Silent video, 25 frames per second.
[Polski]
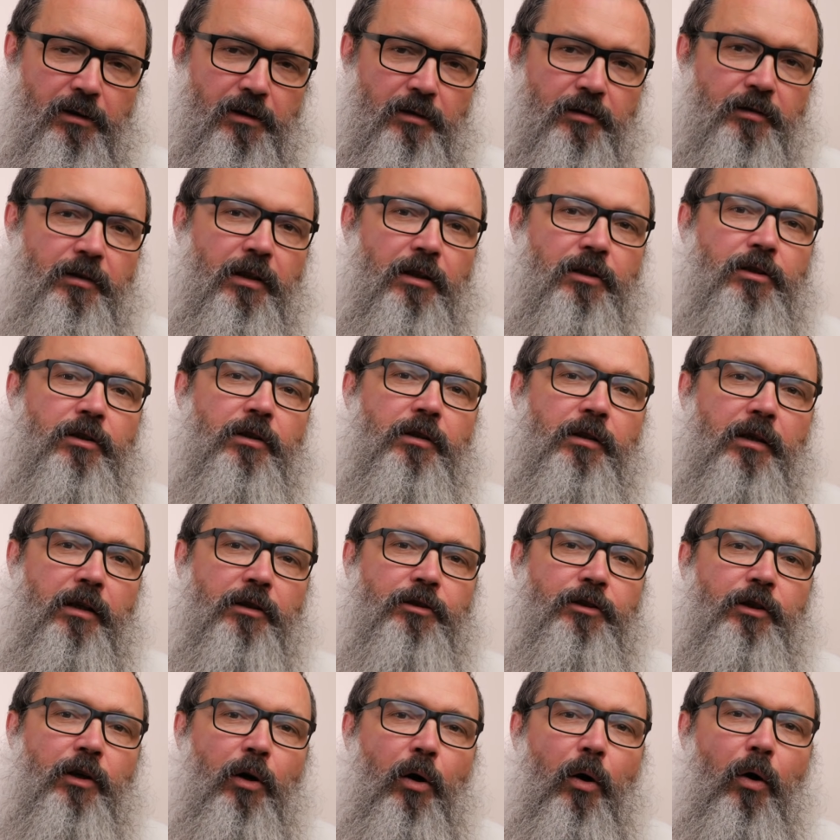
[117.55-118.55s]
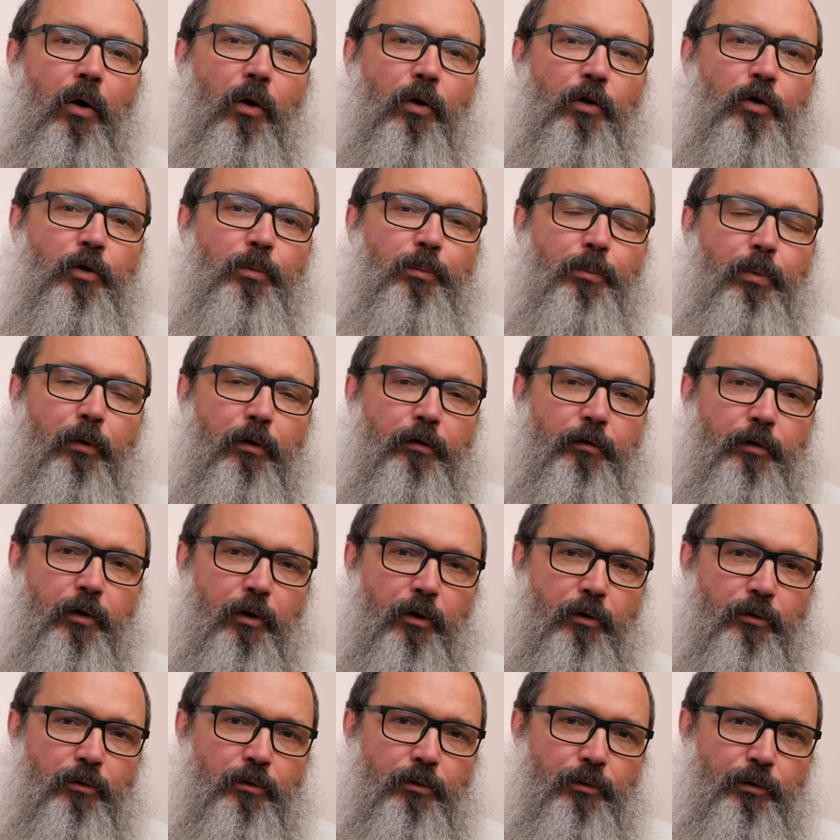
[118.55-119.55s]
zaczyna się od
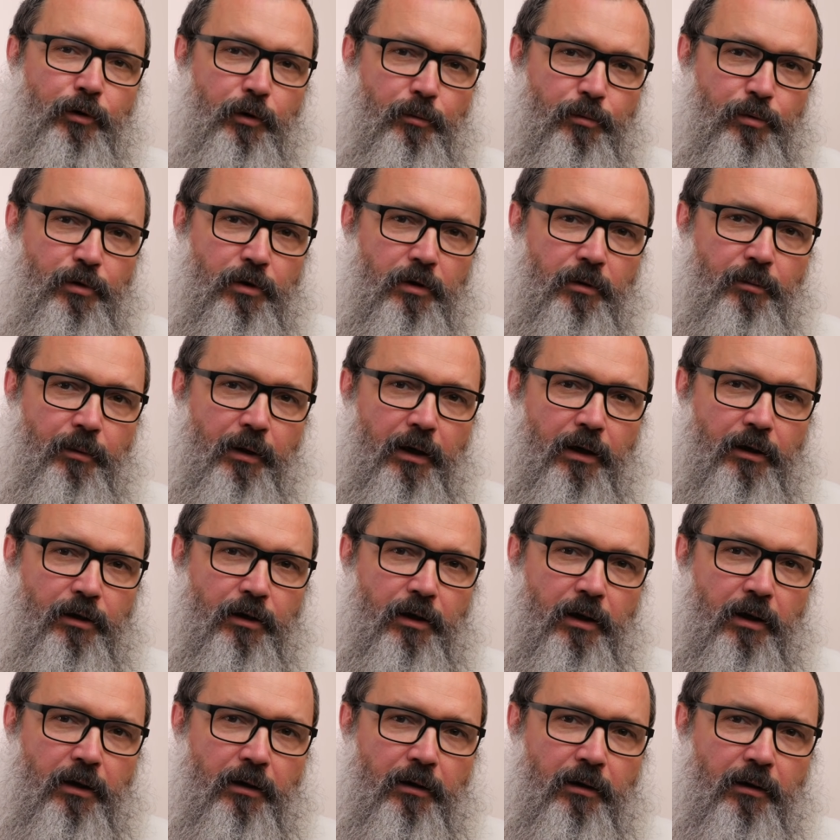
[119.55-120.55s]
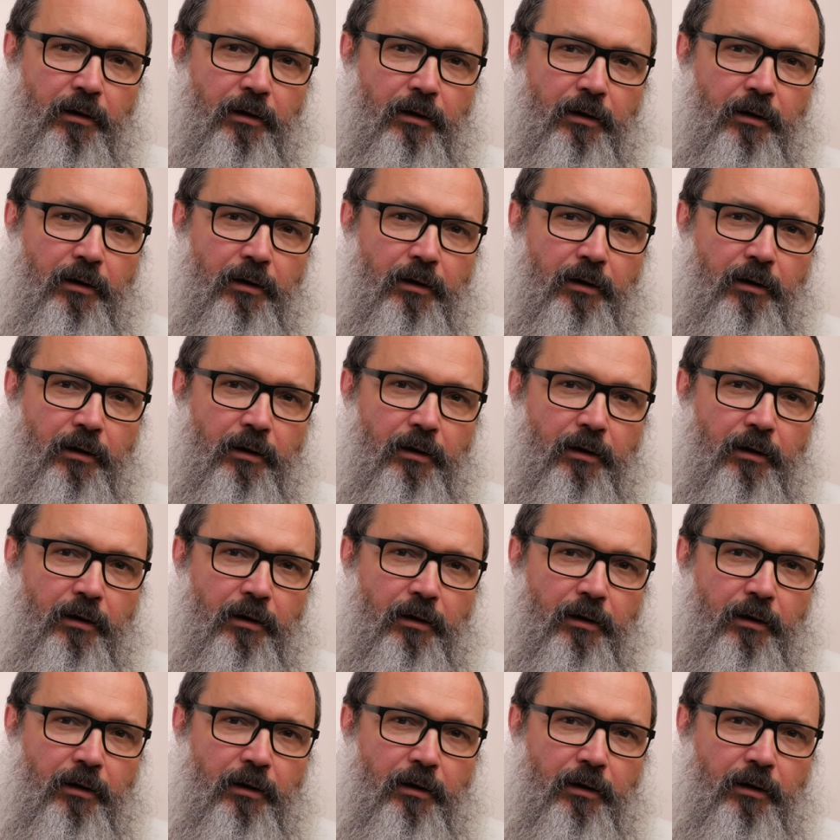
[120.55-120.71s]
powrotu do przymierza.